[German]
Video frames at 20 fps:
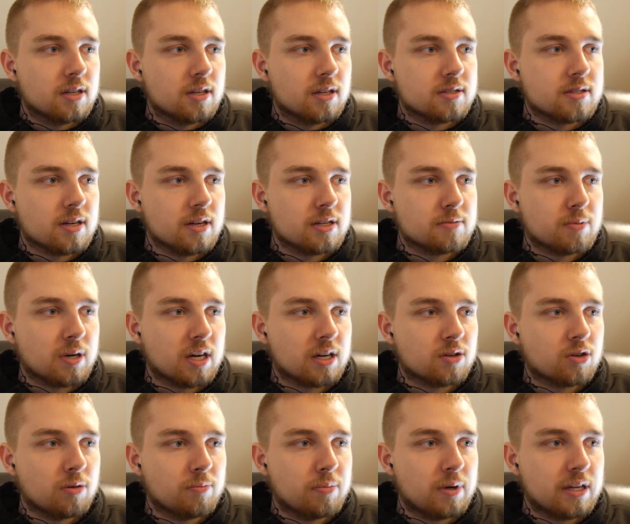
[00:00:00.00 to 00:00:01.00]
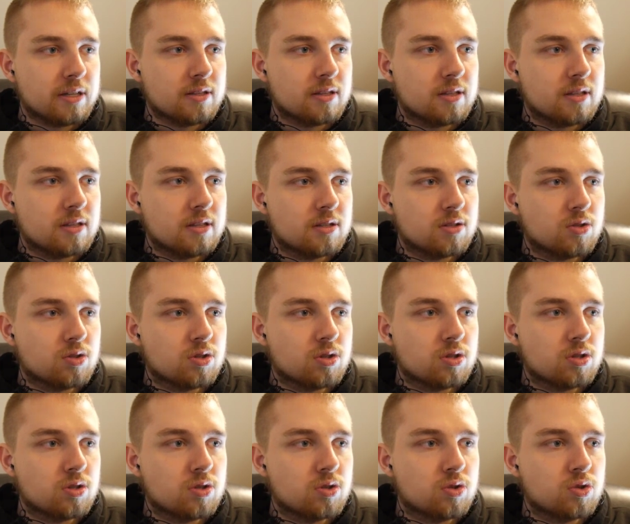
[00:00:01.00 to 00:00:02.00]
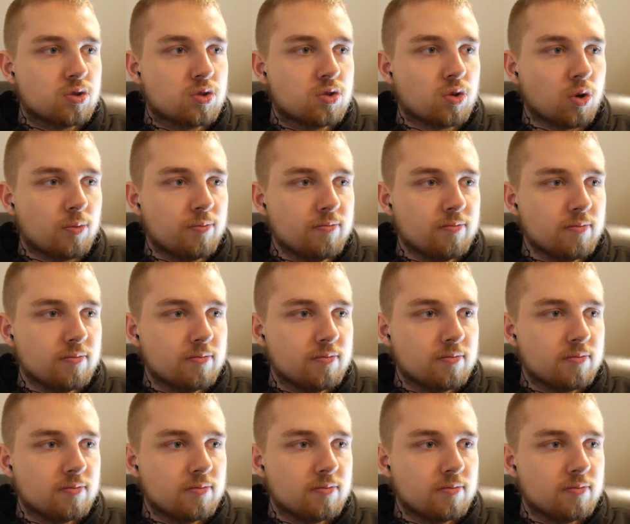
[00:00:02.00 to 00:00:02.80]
sein ich bin gerade komplett dumm.